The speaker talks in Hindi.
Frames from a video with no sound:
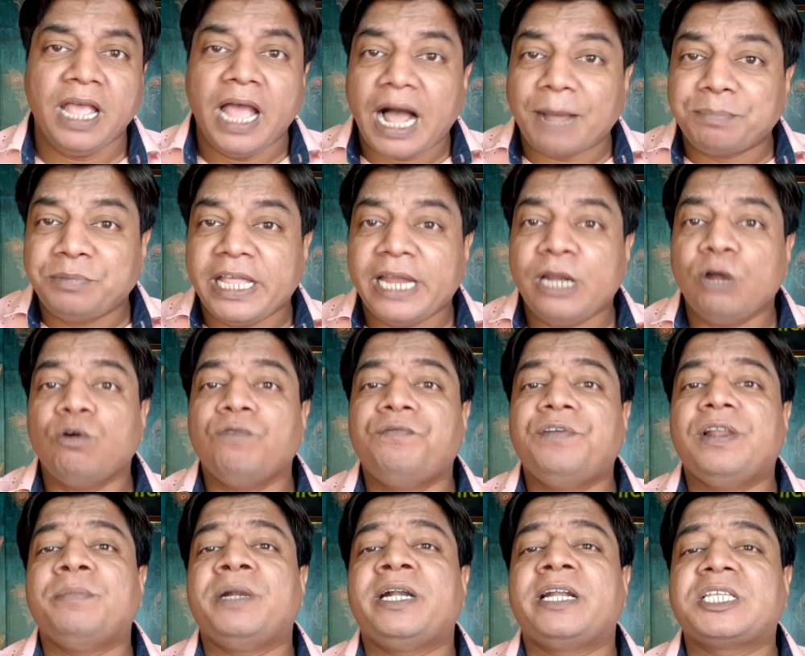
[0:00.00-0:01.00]
अब तेलुगु
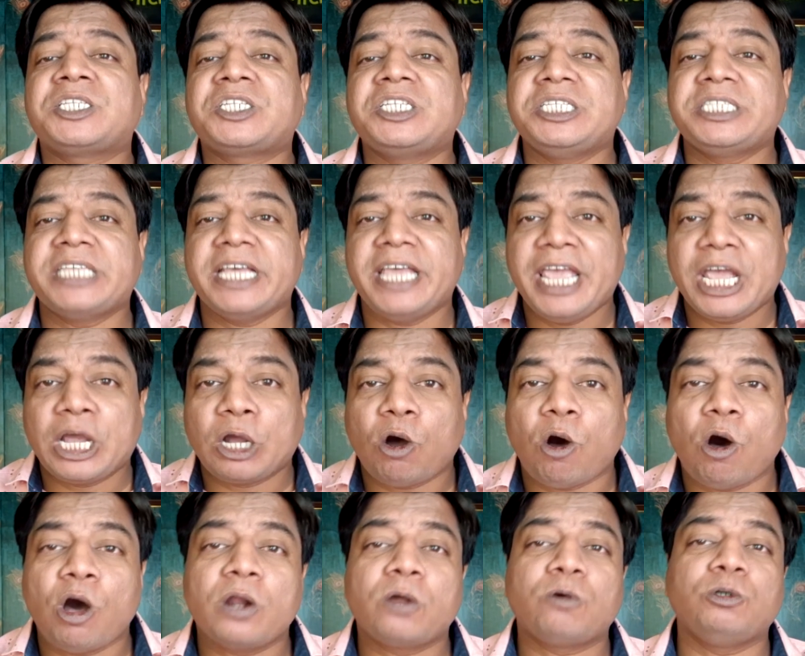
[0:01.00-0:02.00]
फिल्म इंडस्ट्री से एक
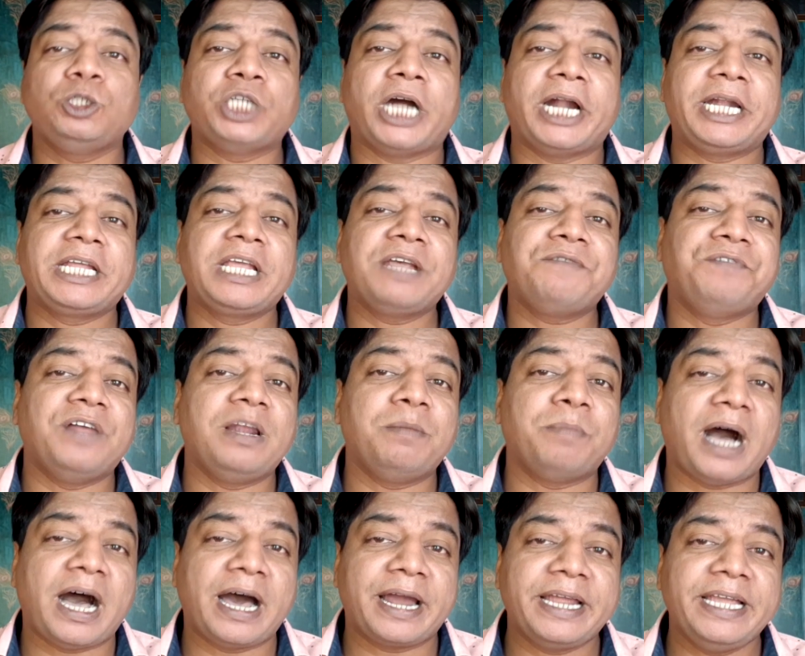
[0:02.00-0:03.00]
और कुछ हटके फिल्म
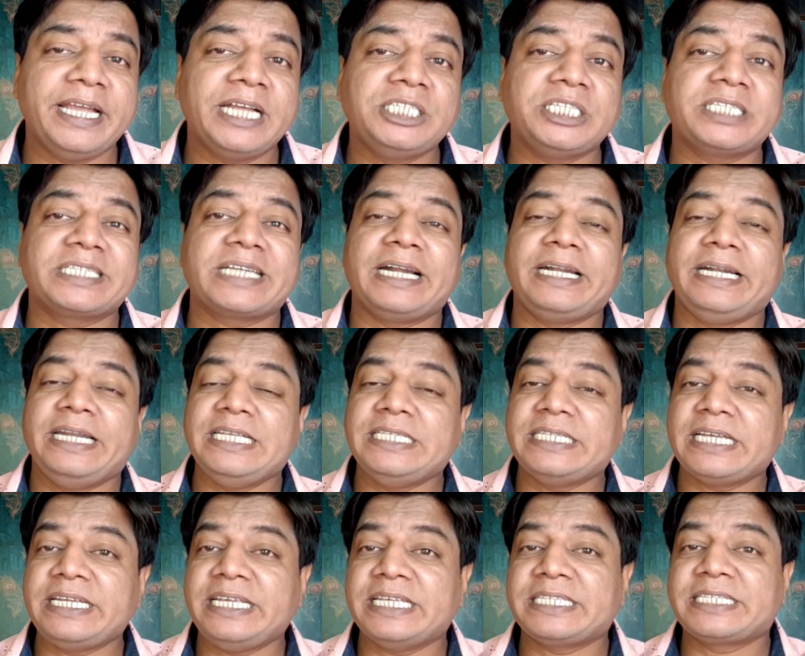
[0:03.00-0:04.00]
आ रही है जिसका
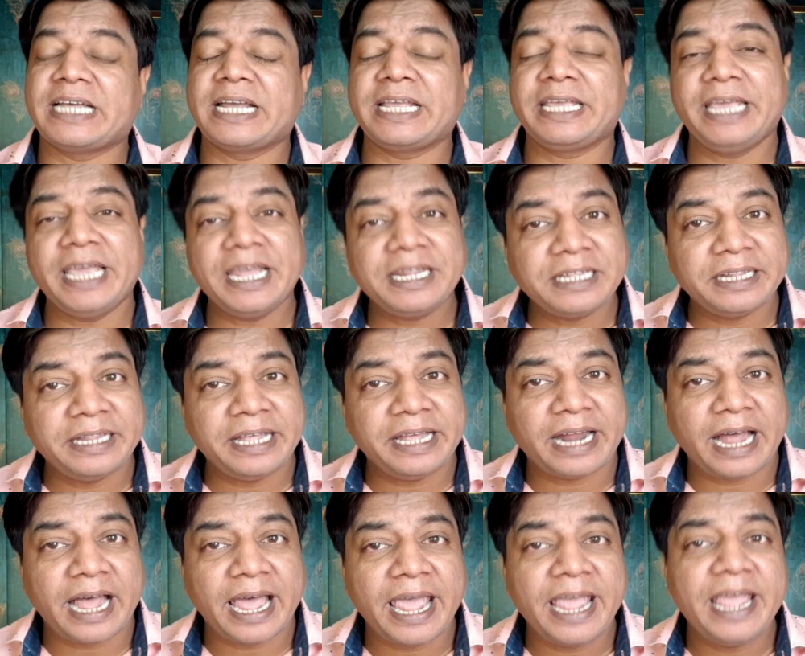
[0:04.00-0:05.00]
टीजर ये संकेत दे
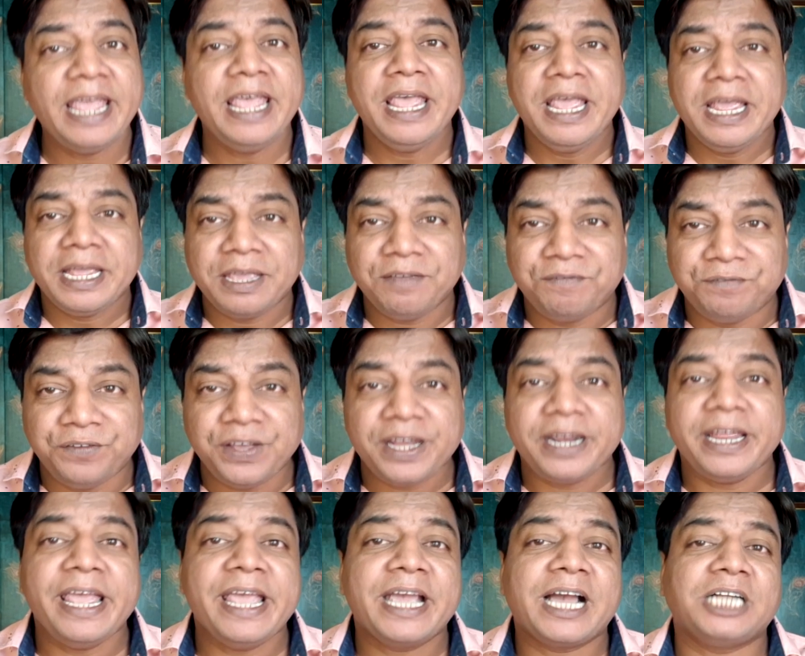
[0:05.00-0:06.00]
रहा है कि फिर
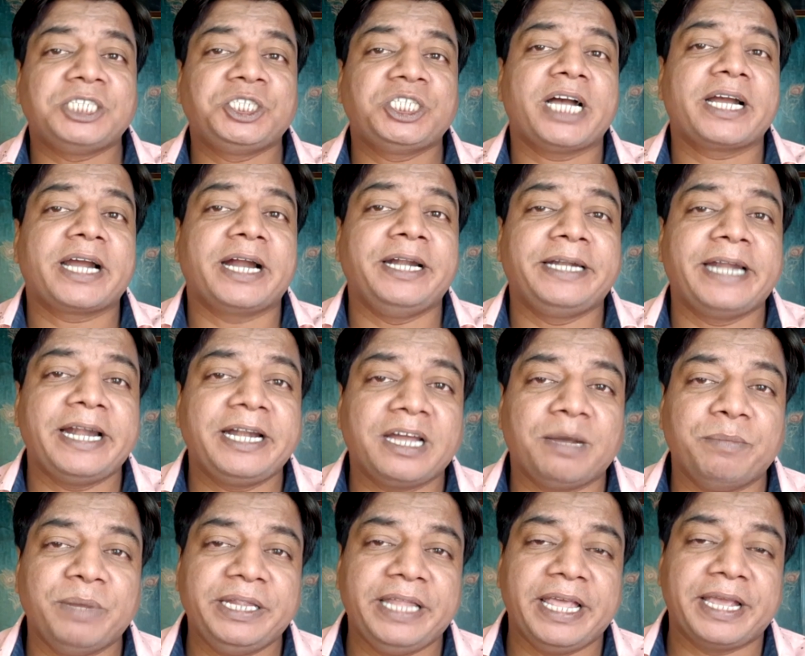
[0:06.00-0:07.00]
एक अच्छा कंटेंट
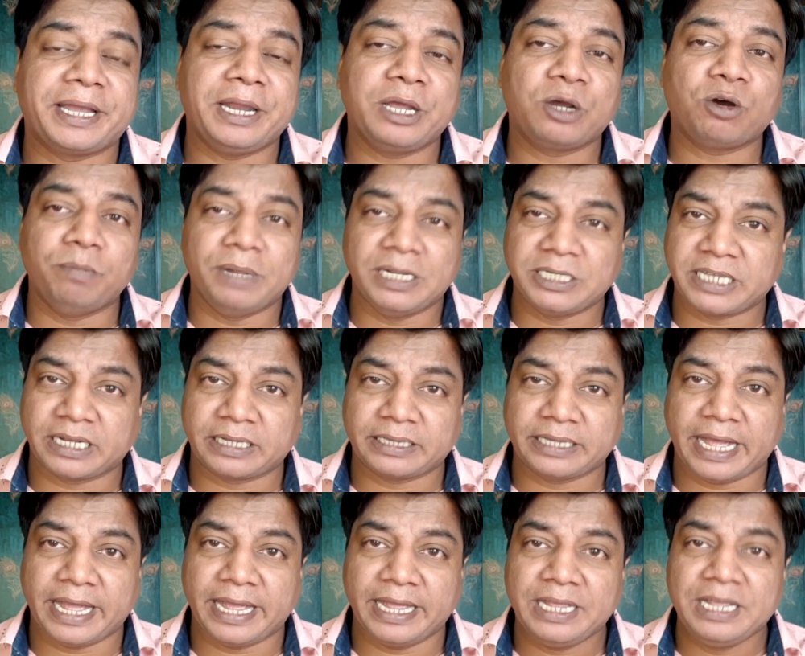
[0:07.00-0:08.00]
हमें देखने को मिल
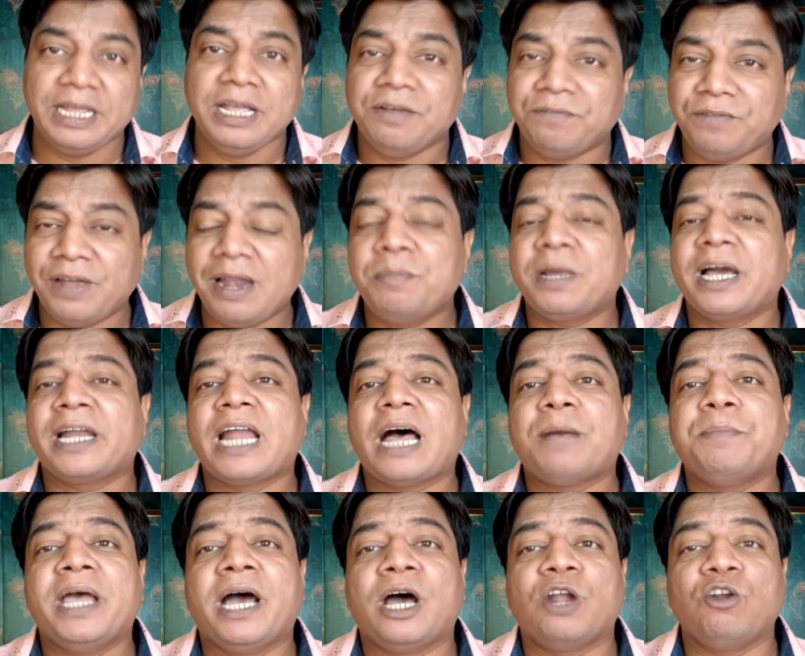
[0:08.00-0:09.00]
सकता है फिल्म का
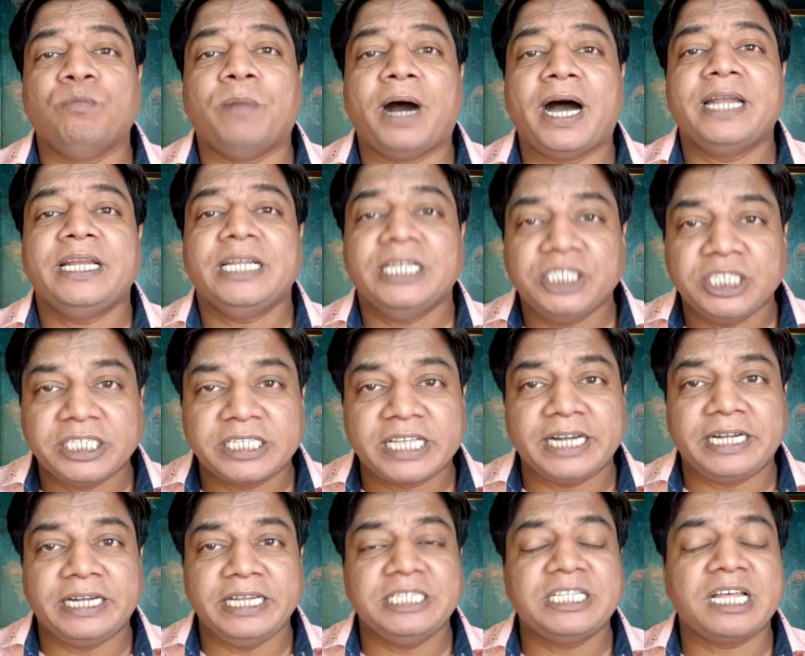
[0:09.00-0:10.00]
नाम है हनुमान जिसके
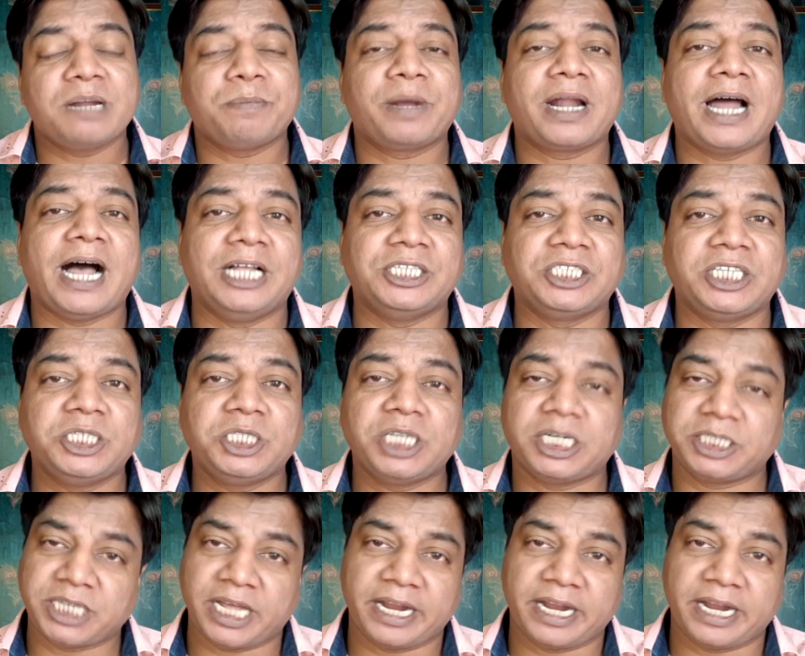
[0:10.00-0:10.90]
टीजर पर आज की चर्चा